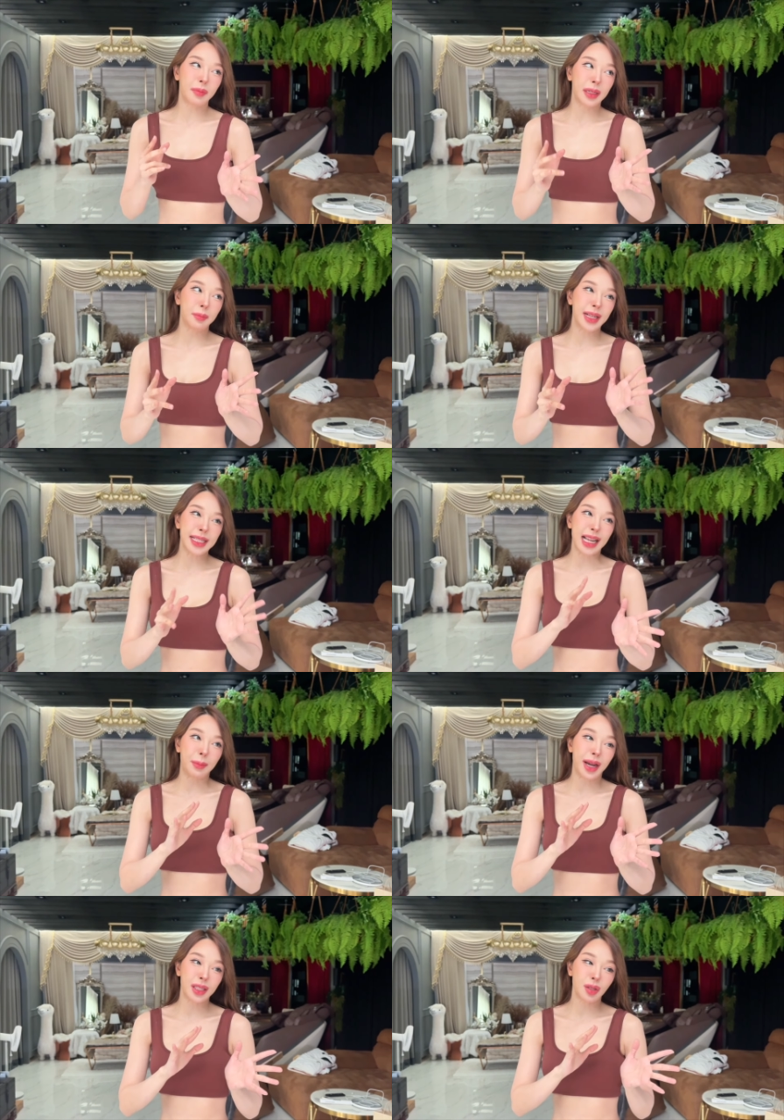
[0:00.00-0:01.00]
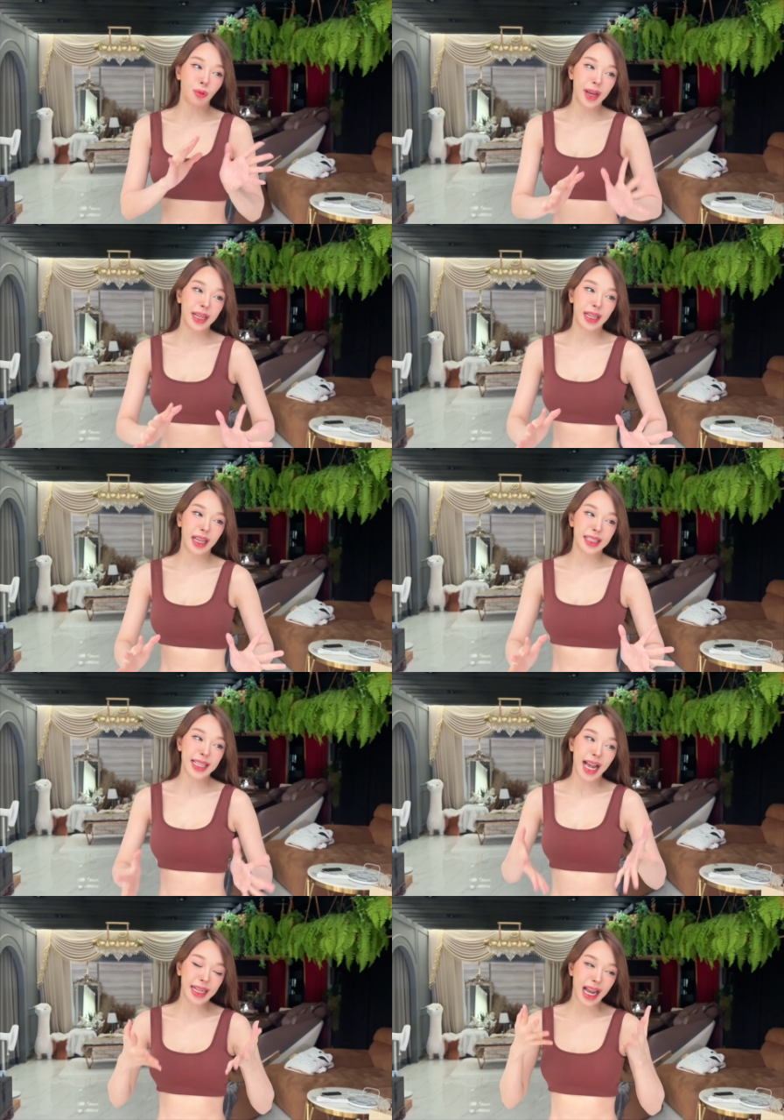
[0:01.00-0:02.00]
มันไม่ได้สามารถช่วย
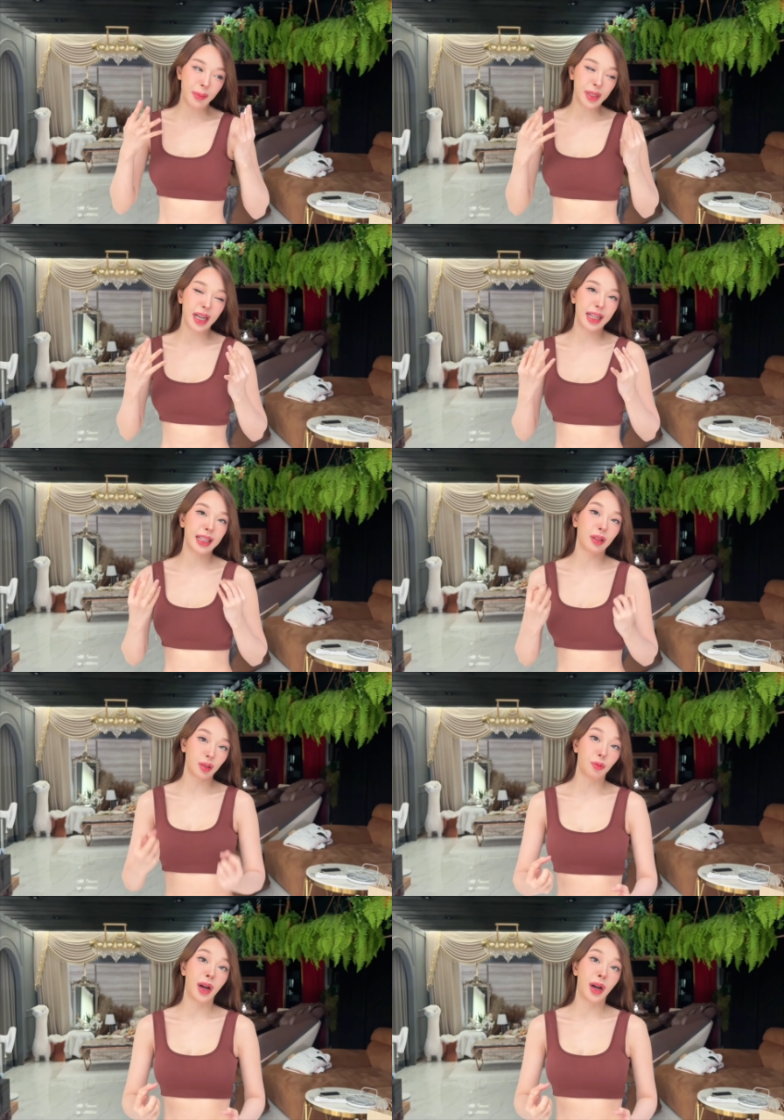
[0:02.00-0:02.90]
สร้างกล้ามเนื้อได้ทั้งตัว